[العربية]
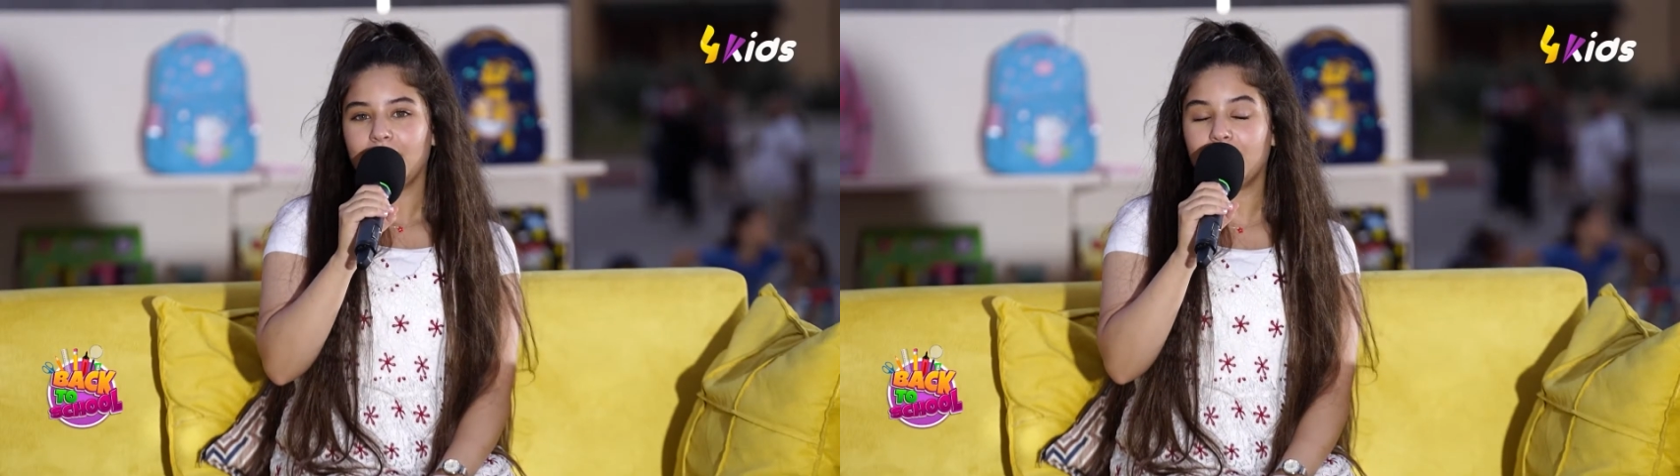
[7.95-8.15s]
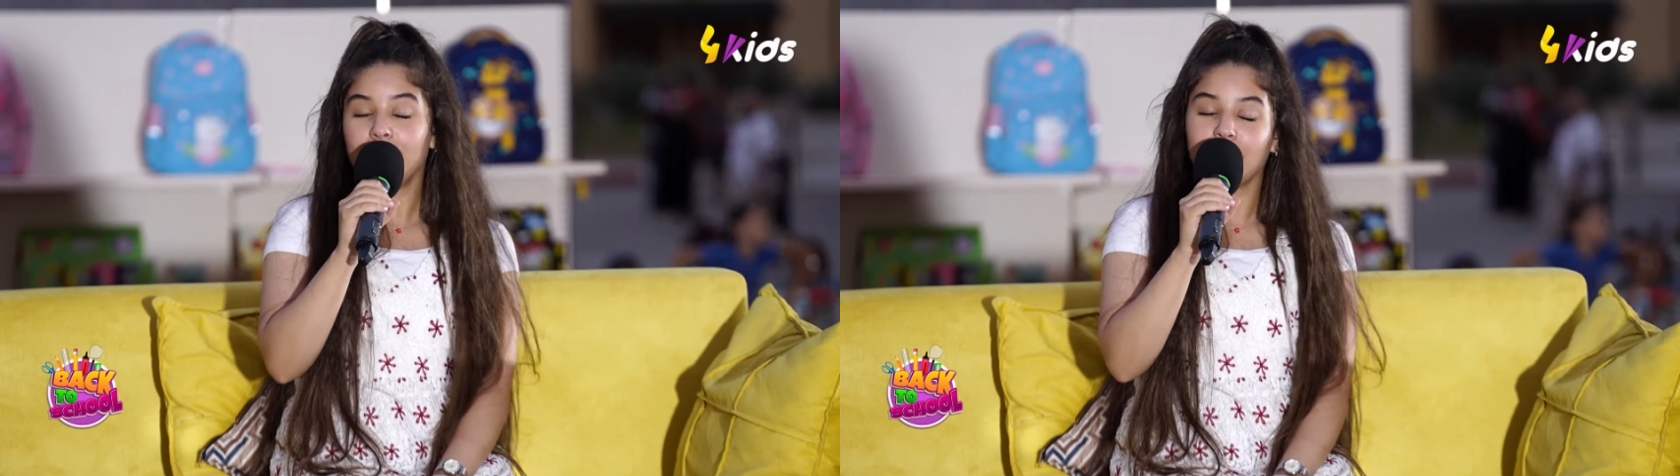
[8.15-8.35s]

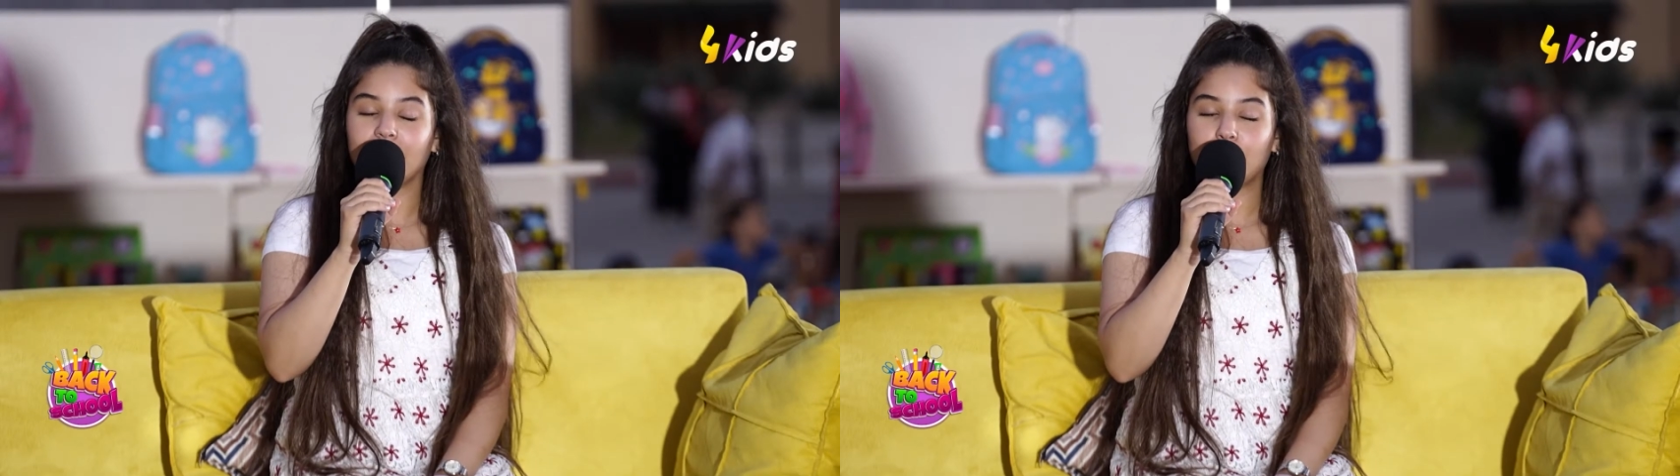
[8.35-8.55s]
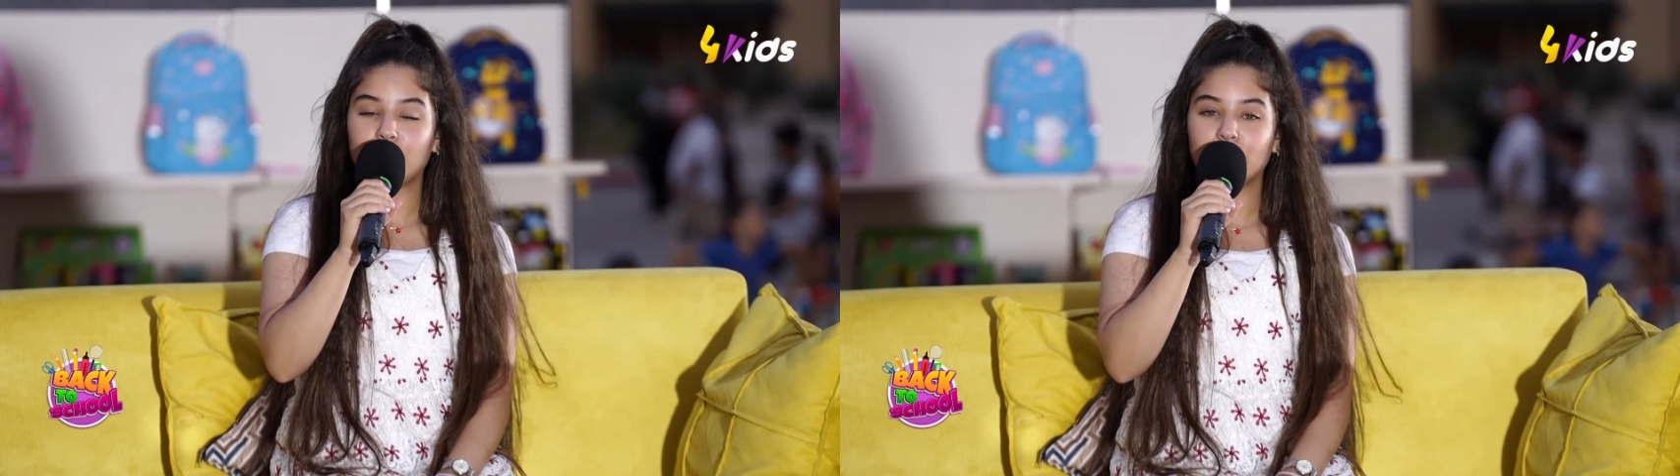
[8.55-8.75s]
من
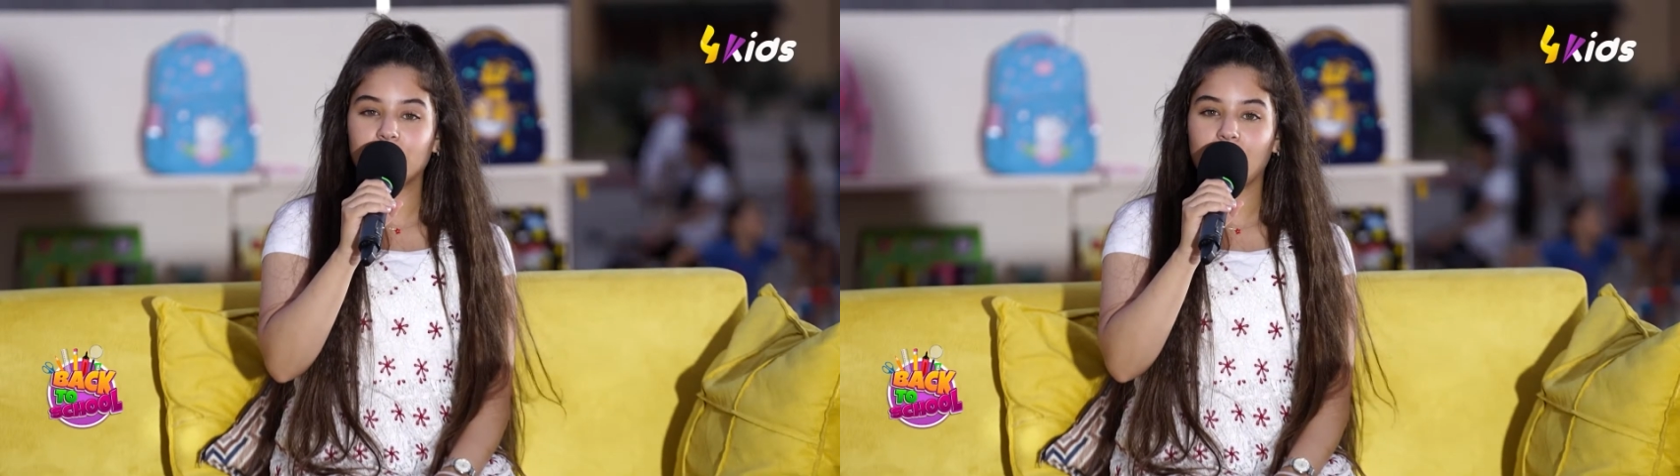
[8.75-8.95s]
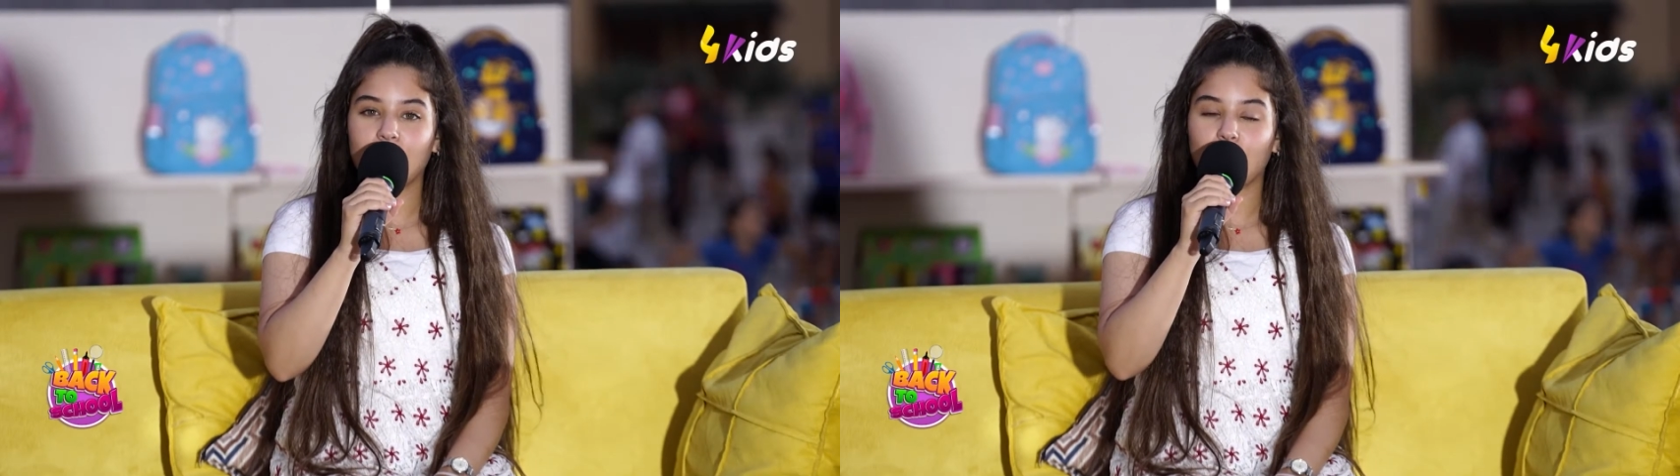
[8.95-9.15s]

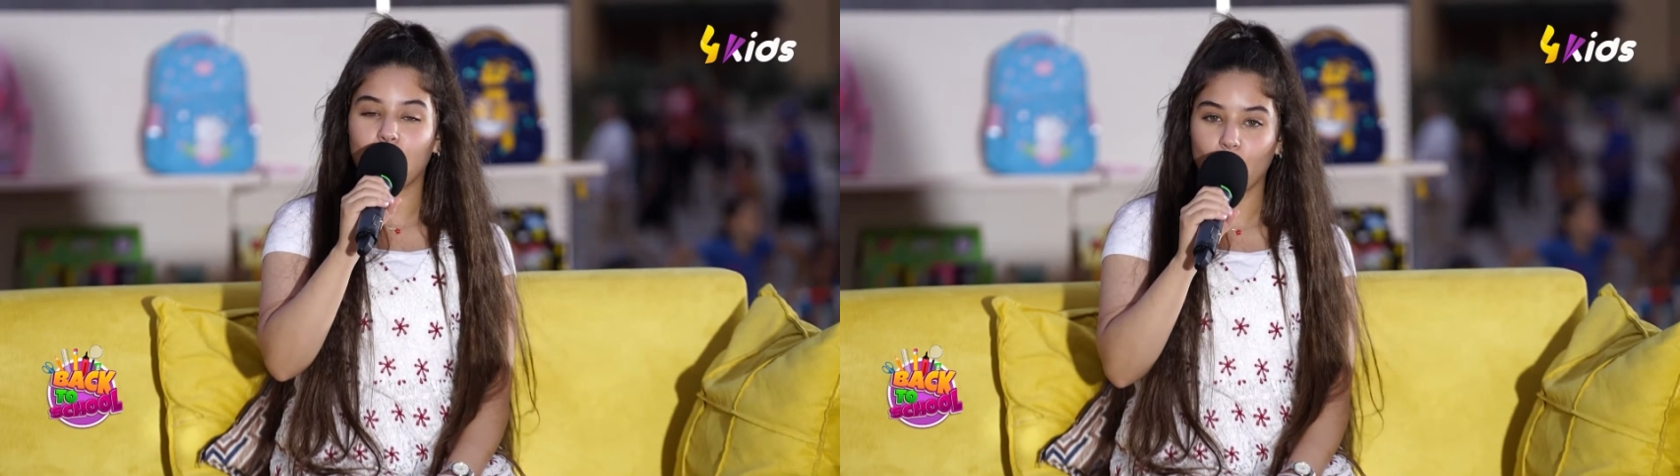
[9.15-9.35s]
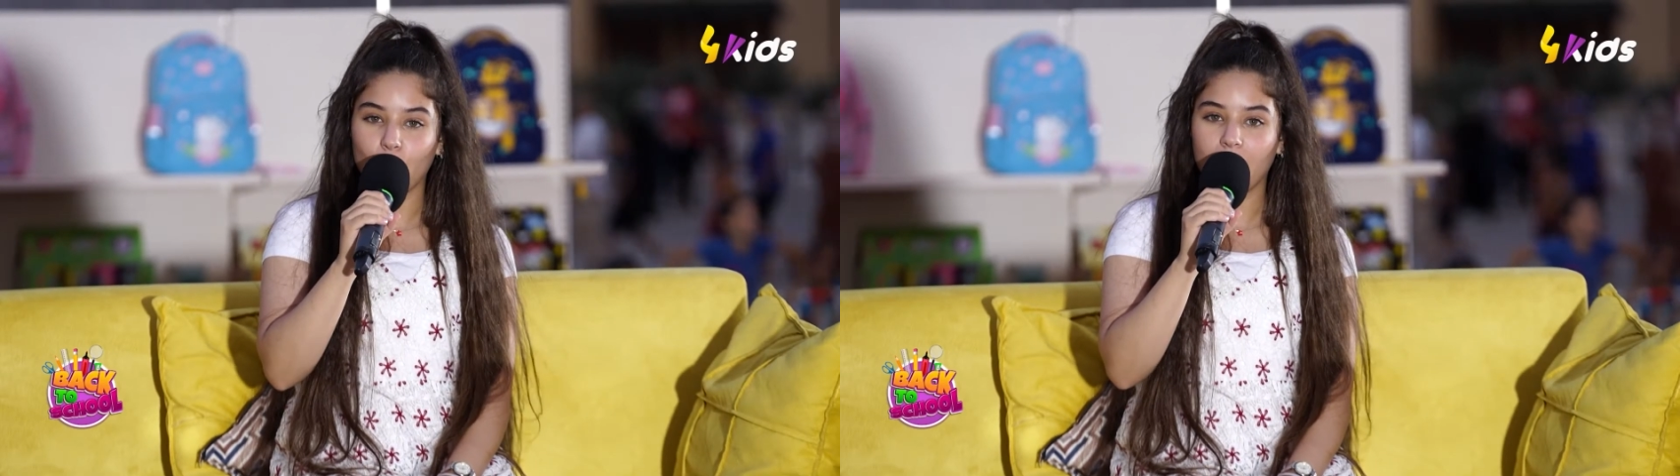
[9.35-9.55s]
برنامجنا
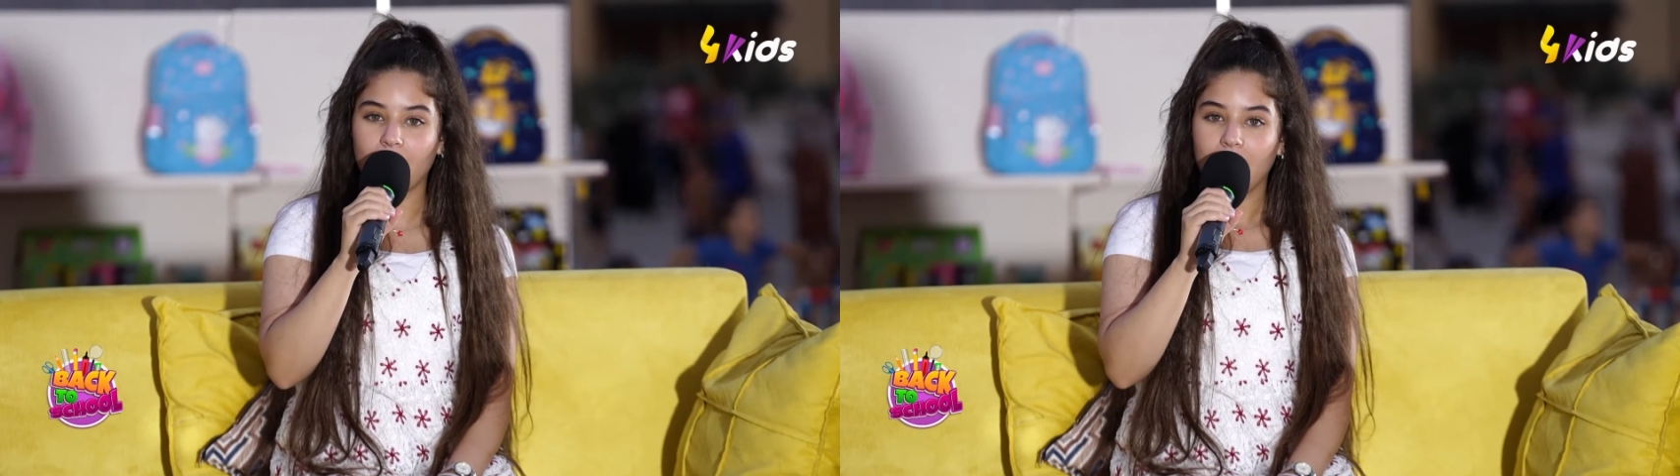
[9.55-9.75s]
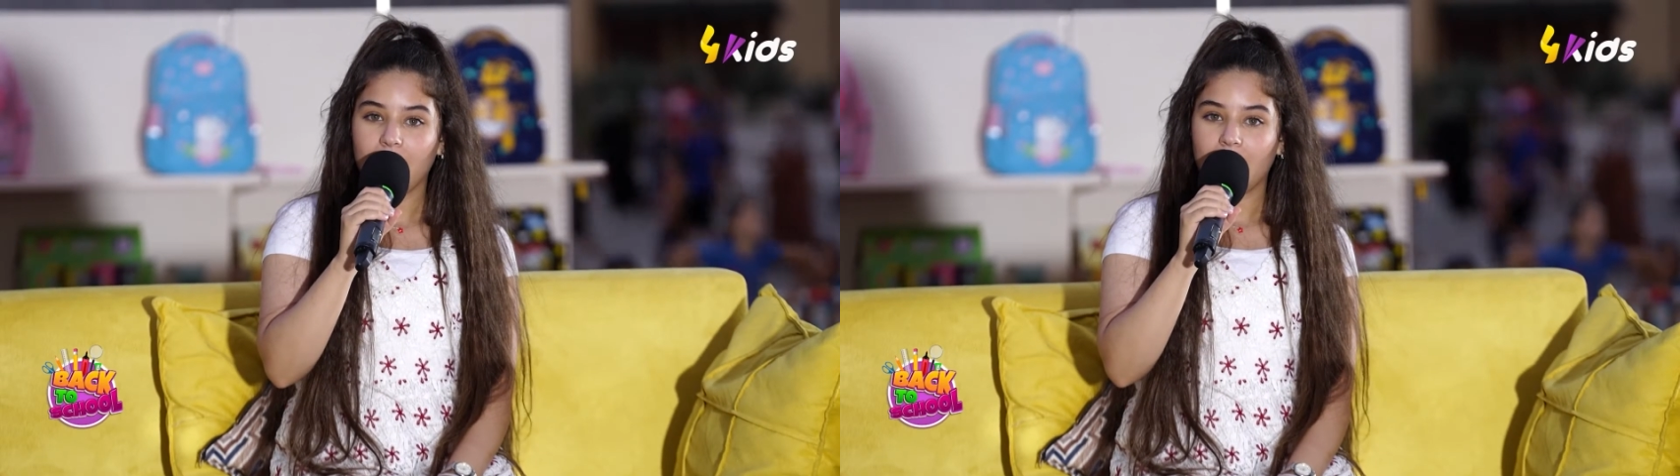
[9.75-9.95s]
هو